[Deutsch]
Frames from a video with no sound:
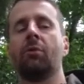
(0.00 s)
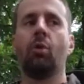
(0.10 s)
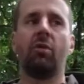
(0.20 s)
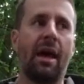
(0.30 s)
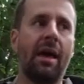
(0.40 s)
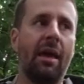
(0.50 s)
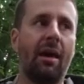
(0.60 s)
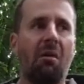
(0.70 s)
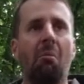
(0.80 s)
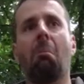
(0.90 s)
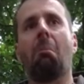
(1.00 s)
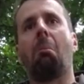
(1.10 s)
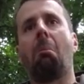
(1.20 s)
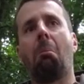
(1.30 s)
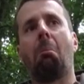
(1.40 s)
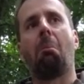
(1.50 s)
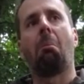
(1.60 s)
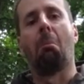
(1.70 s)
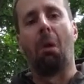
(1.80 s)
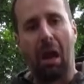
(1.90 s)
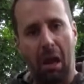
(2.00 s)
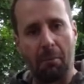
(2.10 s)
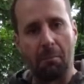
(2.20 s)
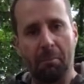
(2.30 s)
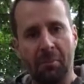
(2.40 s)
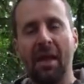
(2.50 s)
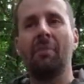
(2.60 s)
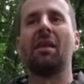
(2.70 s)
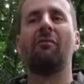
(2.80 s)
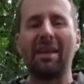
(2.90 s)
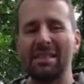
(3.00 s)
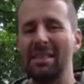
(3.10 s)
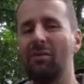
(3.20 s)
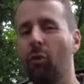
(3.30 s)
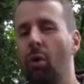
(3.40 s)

und daher. Nee. Was ich